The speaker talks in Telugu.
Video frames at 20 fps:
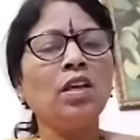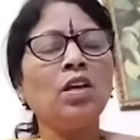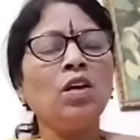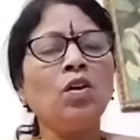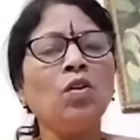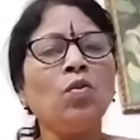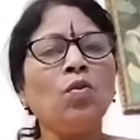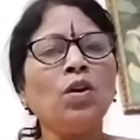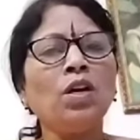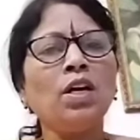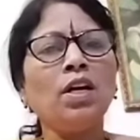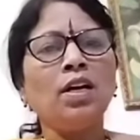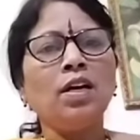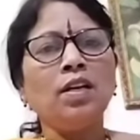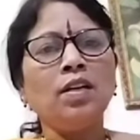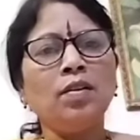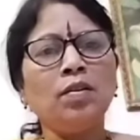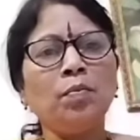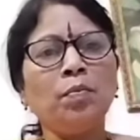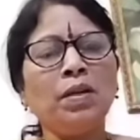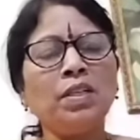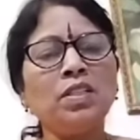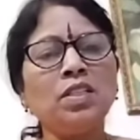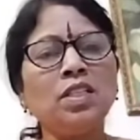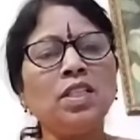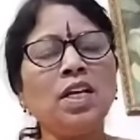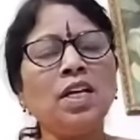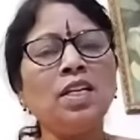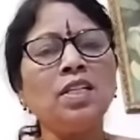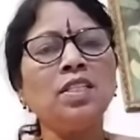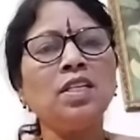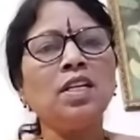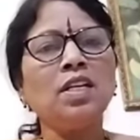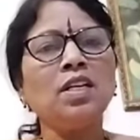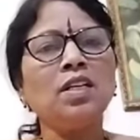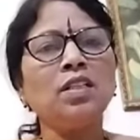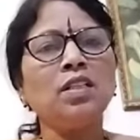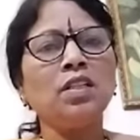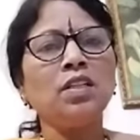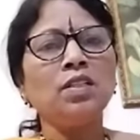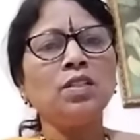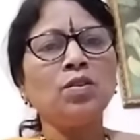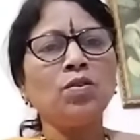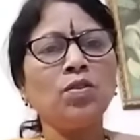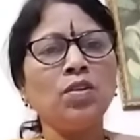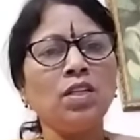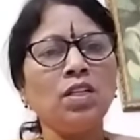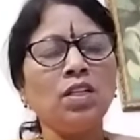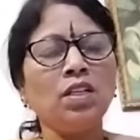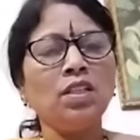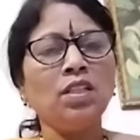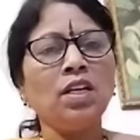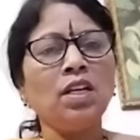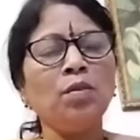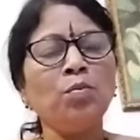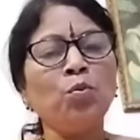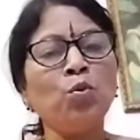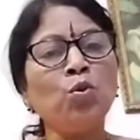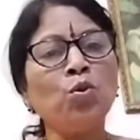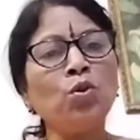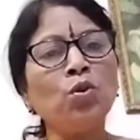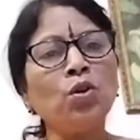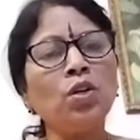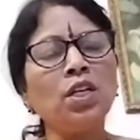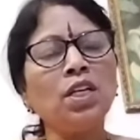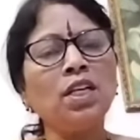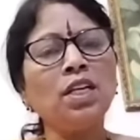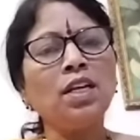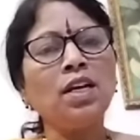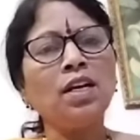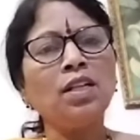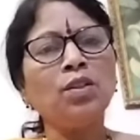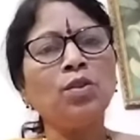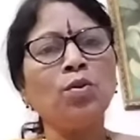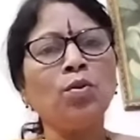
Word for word: ఒక పంచదార చిలకని తీసుకొని దాని ముక్కు కొరికినా తోక